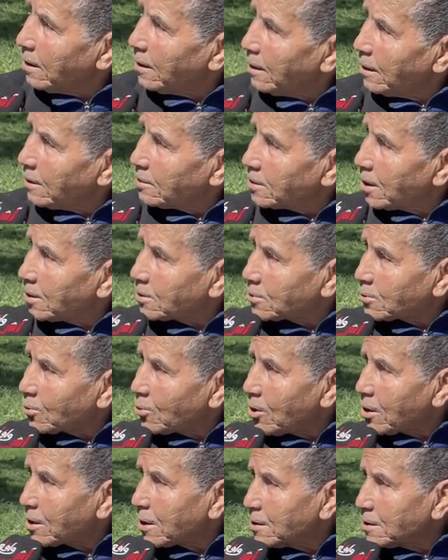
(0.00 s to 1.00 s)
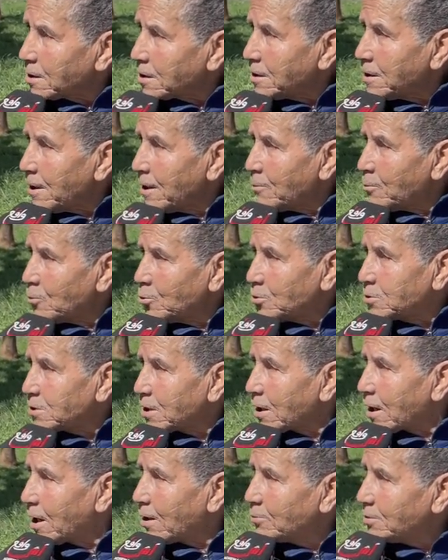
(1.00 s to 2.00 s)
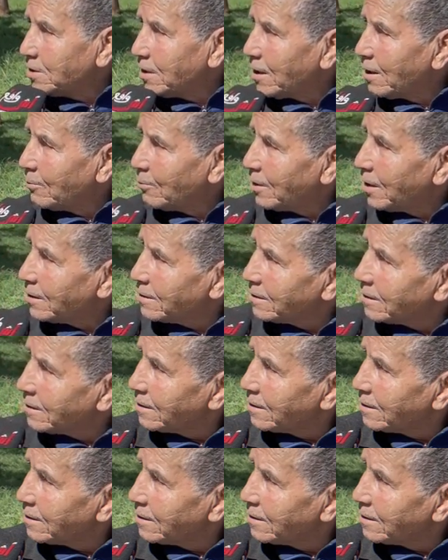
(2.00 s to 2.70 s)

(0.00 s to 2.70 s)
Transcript: الا دارت هكاك هذيك هي المنتخب ديال البلاد